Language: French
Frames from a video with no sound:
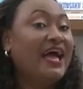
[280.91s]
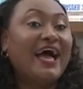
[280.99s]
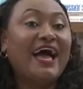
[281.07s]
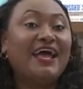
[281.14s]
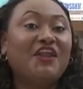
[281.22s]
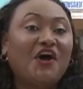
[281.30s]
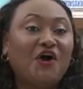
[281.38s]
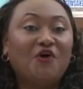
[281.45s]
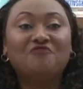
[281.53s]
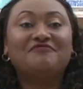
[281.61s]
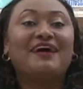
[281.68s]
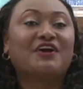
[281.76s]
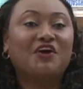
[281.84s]
Alors, on
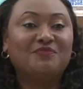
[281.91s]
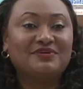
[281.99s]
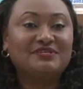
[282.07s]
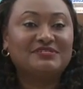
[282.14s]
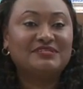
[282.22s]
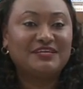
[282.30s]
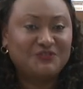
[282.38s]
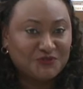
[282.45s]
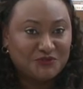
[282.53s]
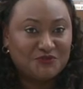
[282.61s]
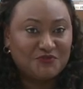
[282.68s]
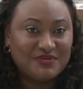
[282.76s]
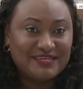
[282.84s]
va commencer tout de
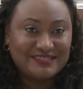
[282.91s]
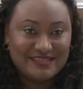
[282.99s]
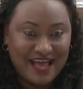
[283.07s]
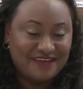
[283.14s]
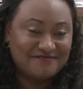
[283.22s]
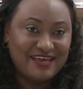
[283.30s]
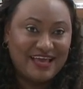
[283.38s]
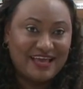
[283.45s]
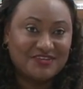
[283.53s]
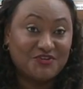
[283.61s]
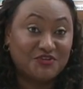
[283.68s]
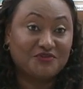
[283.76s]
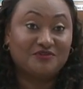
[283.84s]
suite avec
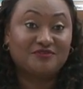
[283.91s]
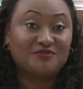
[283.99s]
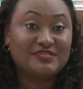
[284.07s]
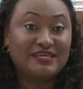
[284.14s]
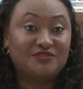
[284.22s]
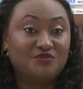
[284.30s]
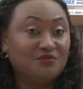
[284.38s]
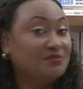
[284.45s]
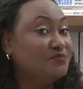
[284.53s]
notre recette de